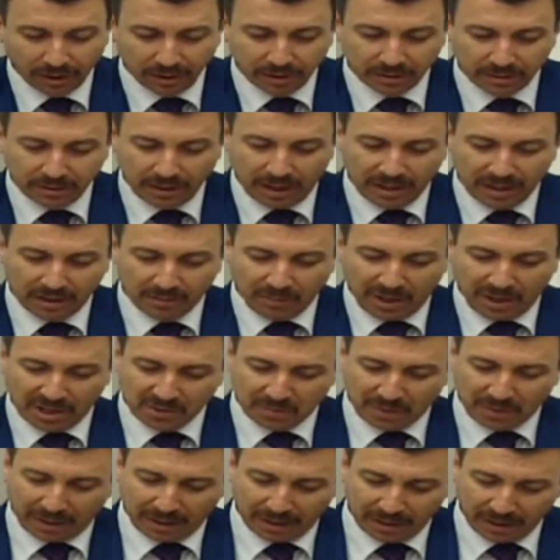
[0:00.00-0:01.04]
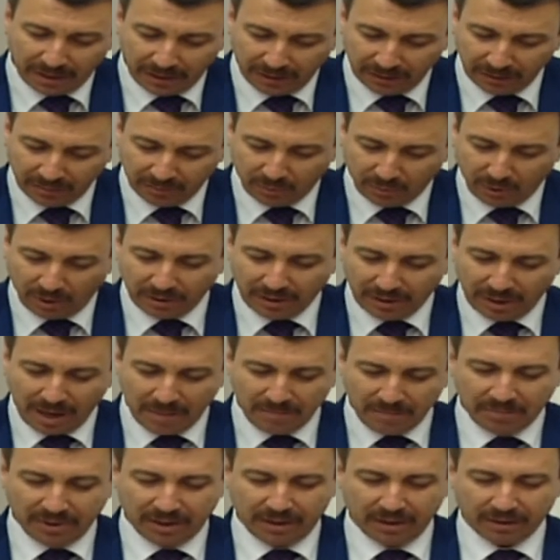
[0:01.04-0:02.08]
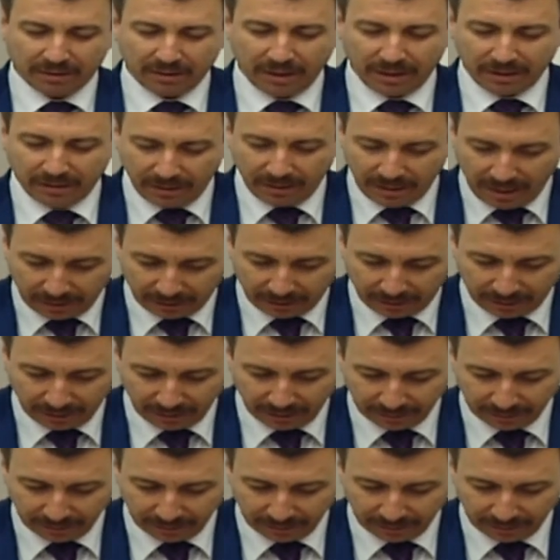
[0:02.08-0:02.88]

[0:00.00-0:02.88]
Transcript: Sayın Başbakan'ı burada hep birlikte dinledik.